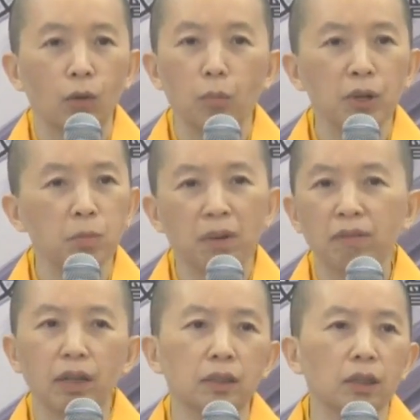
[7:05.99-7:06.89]
我没有
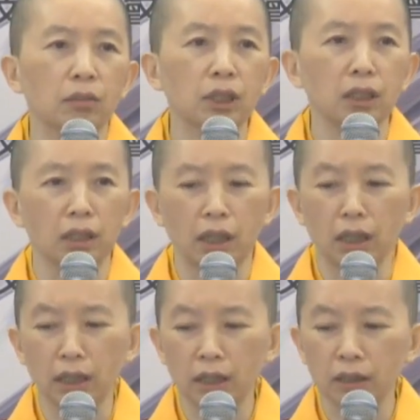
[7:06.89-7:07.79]
办法招请诶！
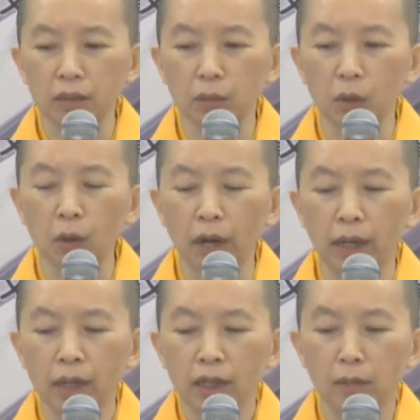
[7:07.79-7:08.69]
你念这么
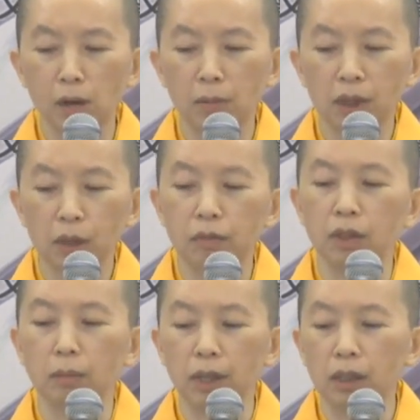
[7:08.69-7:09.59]
快，南无阿弥陀
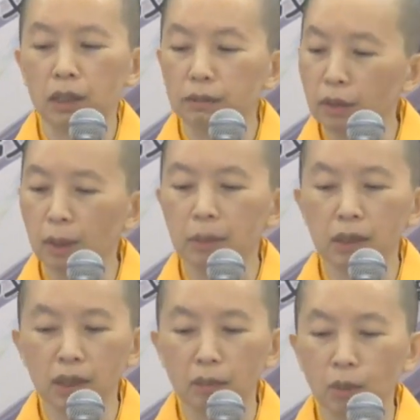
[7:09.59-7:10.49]
佛，南无药师佛，南无
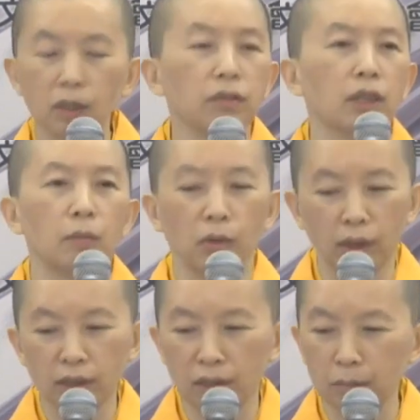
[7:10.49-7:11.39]
释迦牟尼佛，南无
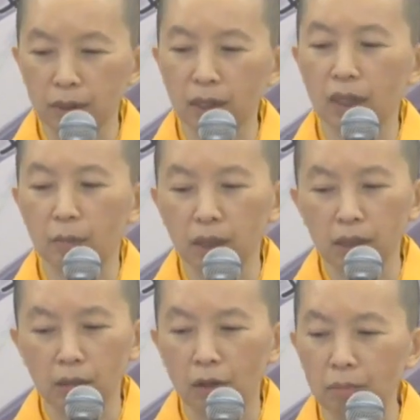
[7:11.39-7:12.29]
观世音菩萨，南无
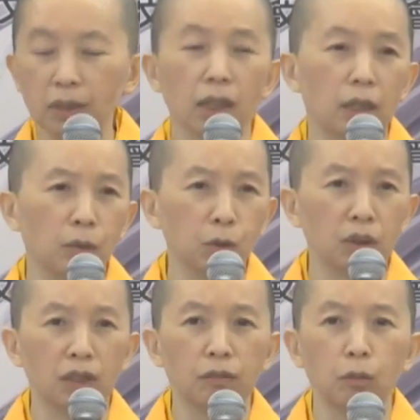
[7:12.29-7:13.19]
地藏王菩萨，南无
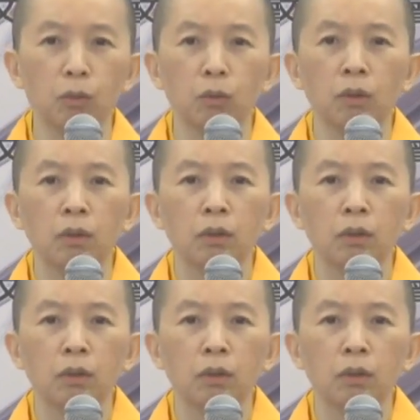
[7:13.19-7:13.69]
准提佛母。